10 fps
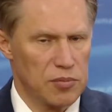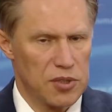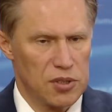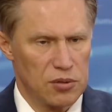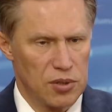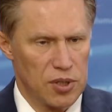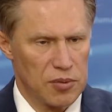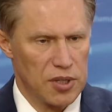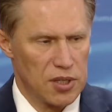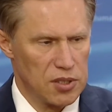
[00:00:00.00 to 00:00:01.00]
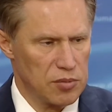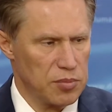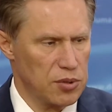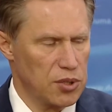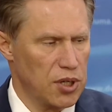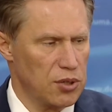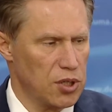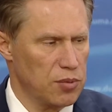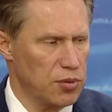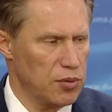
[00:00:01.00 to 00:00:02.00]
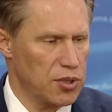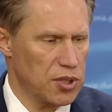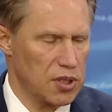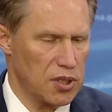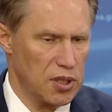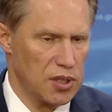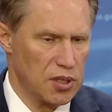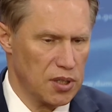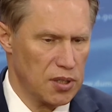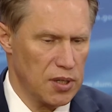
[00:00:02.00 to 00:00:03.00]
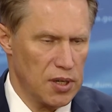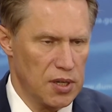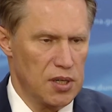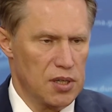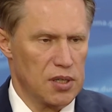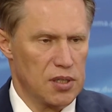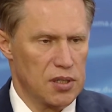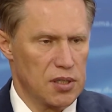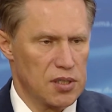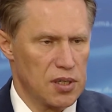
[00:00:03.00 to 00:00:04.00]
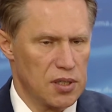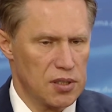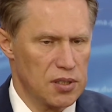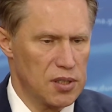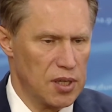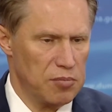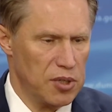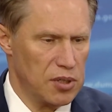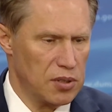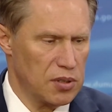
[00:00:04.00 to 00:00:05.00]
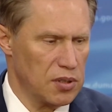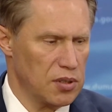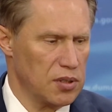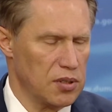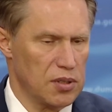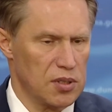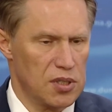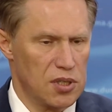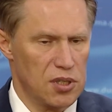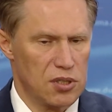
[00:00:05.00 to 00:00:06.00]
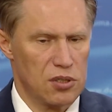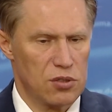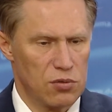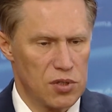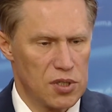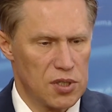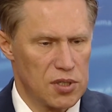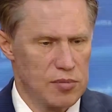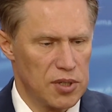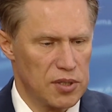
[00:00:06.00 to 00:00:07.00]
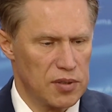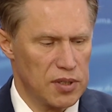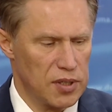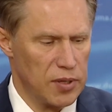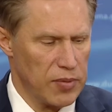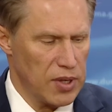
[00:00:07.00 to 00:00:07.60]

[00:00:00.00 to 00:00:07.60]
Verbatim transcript: категориям граждан, получающих помощь, такие как э, сахарный диабет, э, сердечно-сосудистые заболевания,